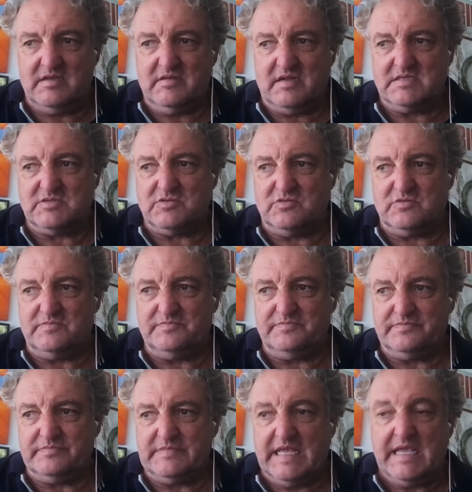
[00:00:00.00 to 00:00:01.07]
also
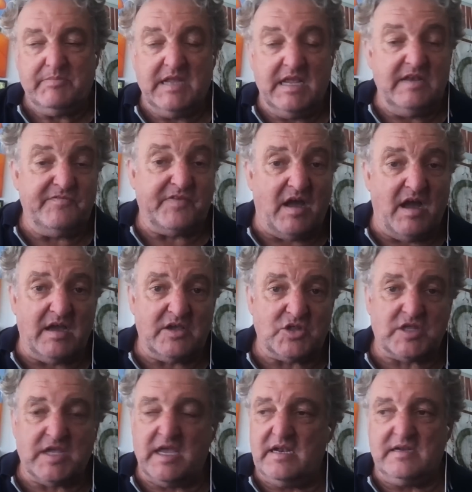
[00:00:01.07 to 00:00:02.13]
eben in Frage
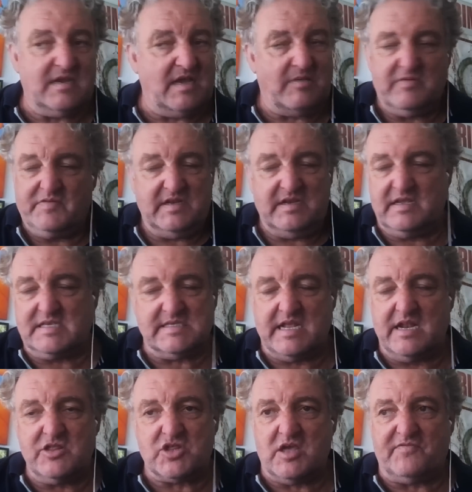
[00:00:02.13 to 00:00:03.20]
stellen. Aber wenn eine
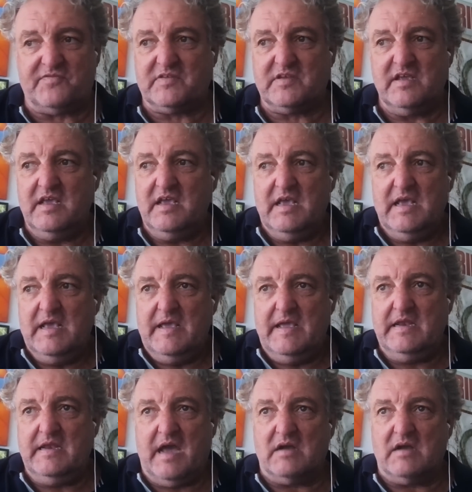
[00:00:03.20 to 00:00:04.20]
Gesellschaft in